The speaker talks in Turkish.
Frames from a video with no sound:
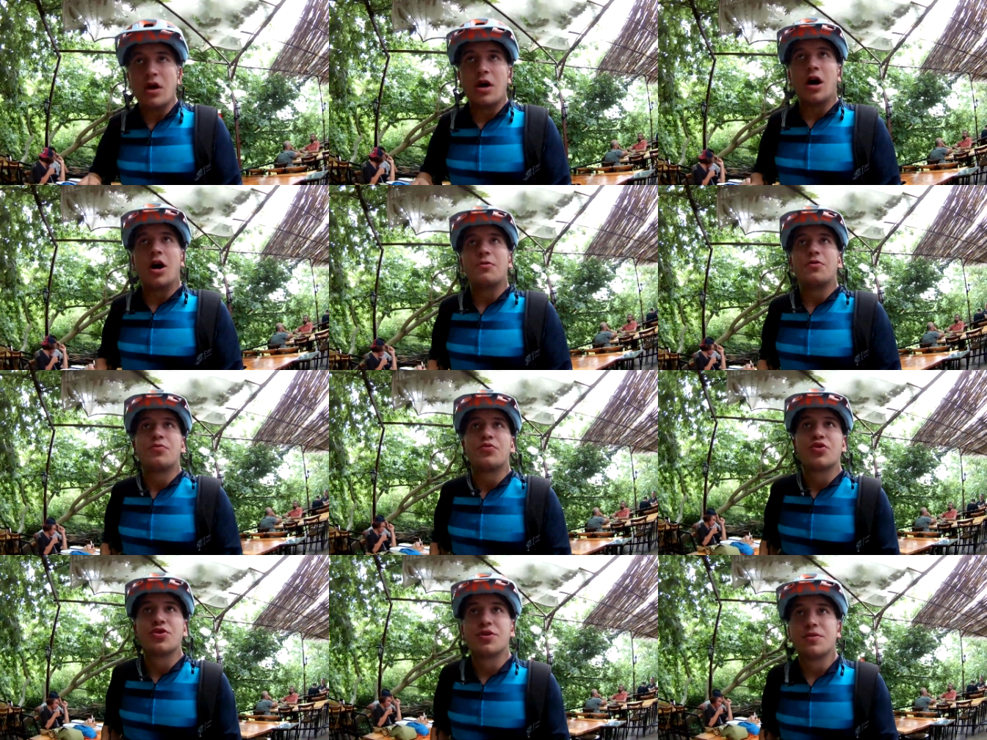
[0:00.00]
Abi
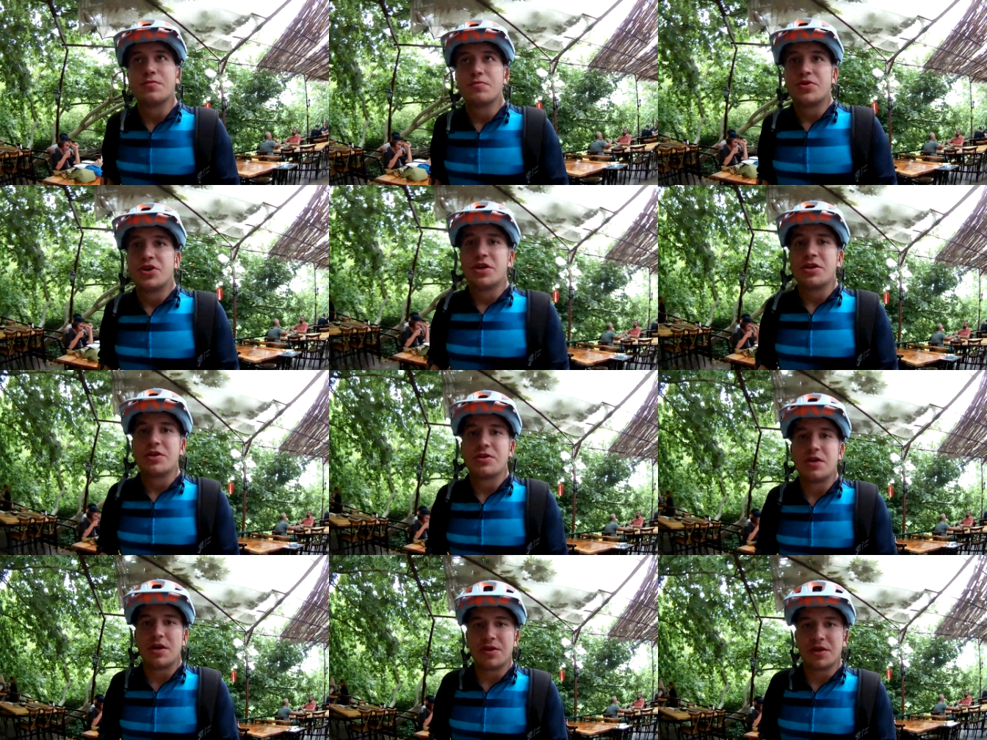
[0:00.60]
buranın bir
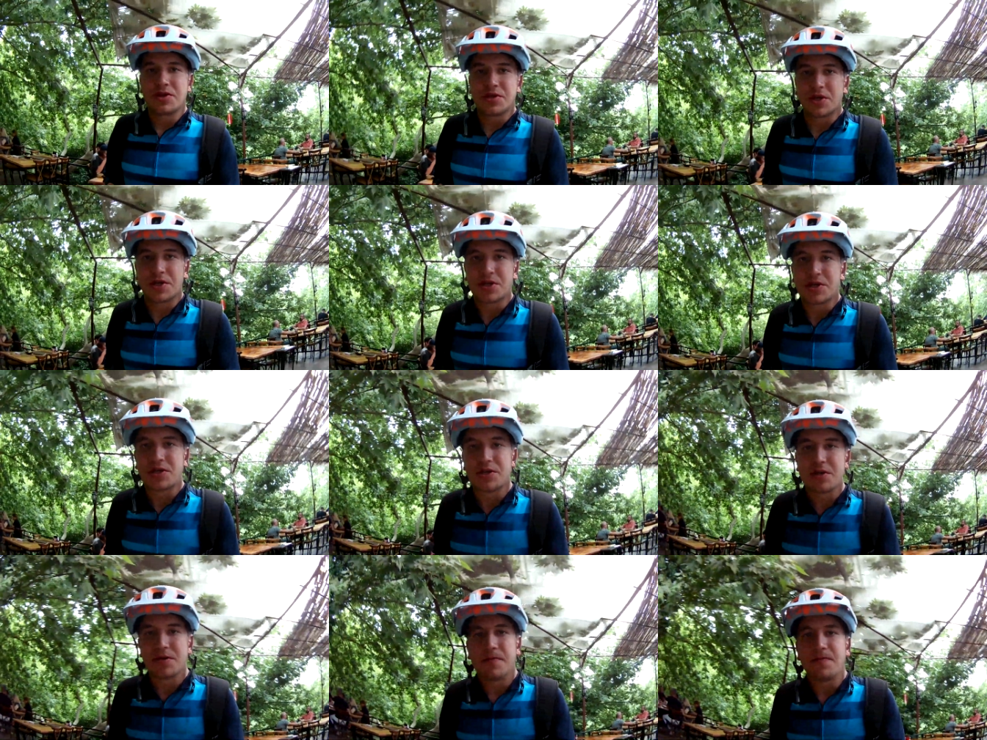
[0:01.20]
şeylerini anlatacak
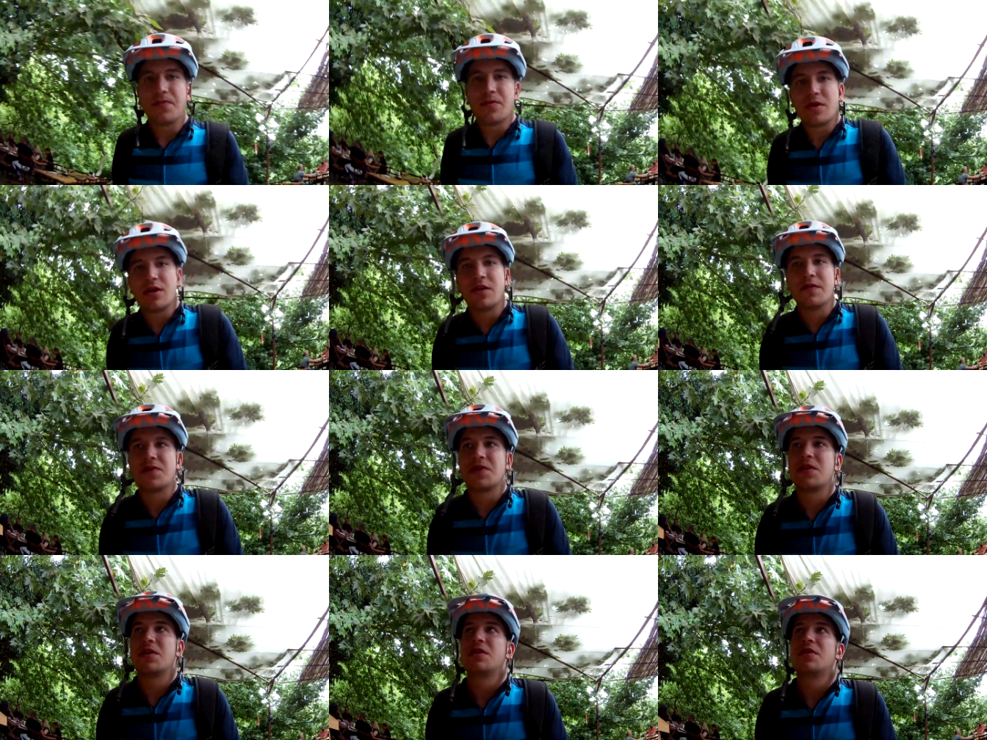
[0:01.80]
işte.
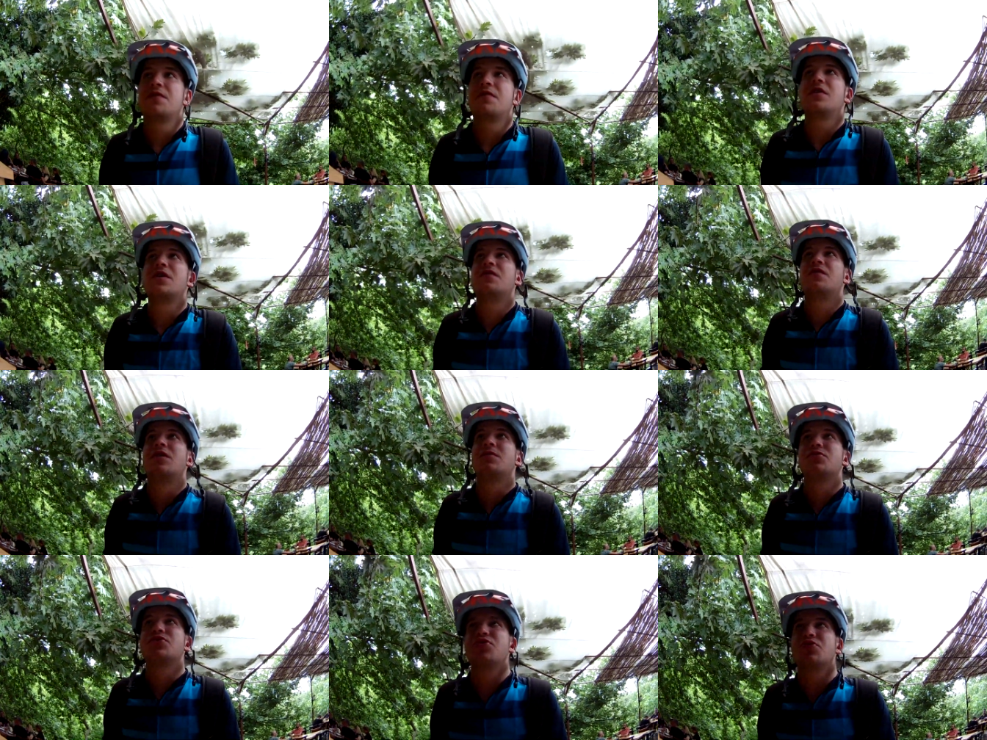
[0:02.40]
Efsaneler falan
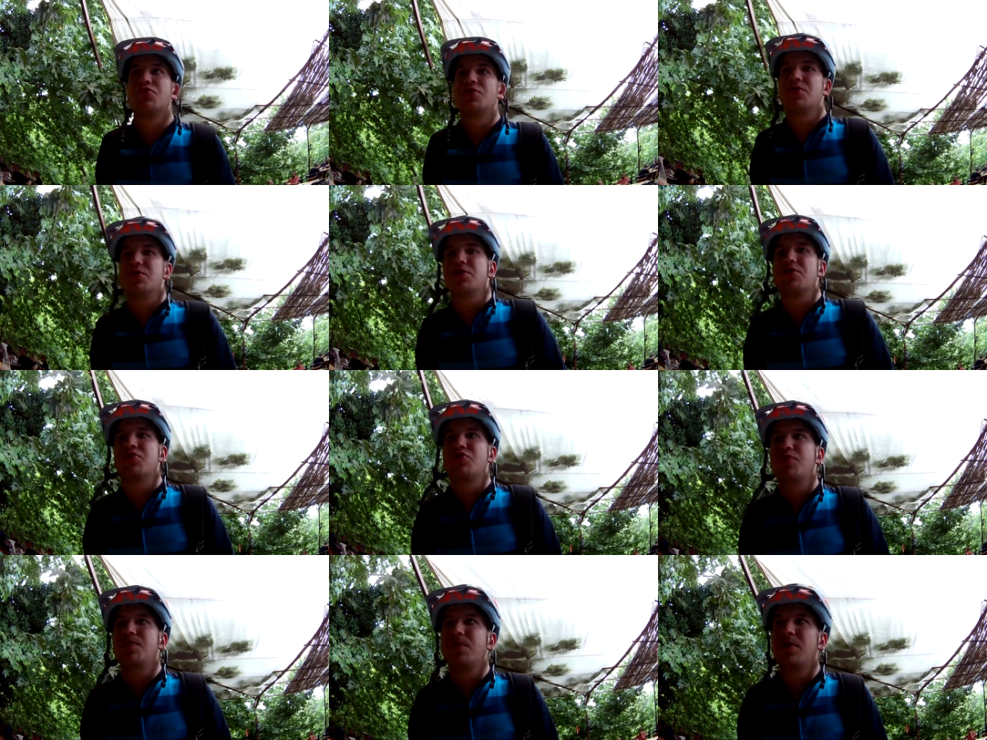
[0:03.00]
varmış. Onun yanına
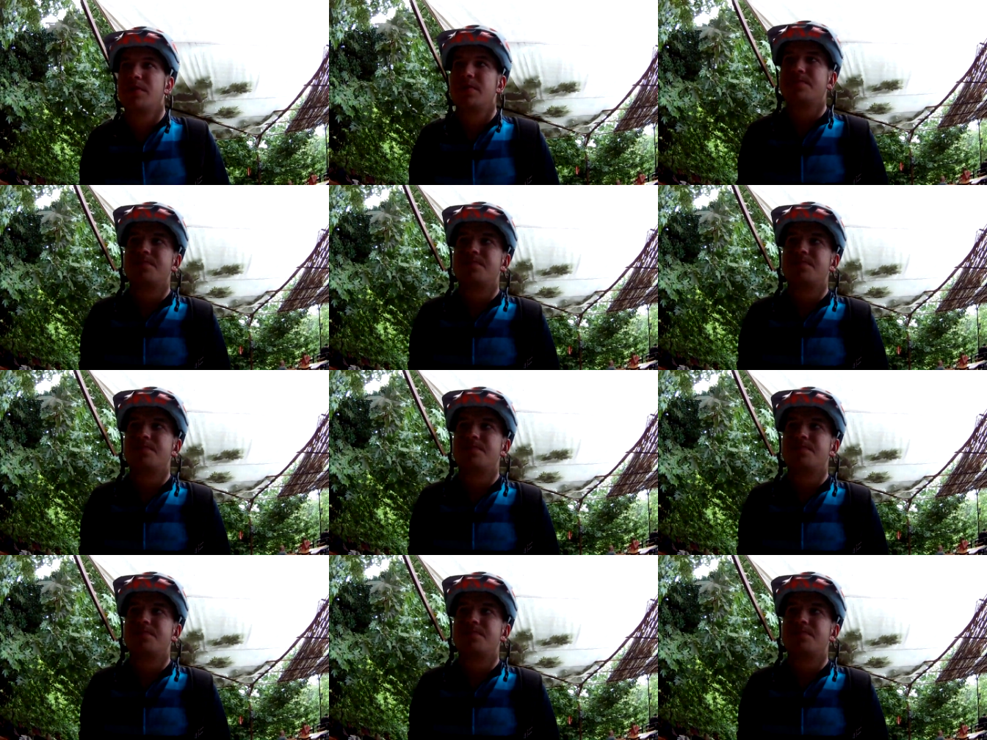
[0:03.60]
gidiyorum.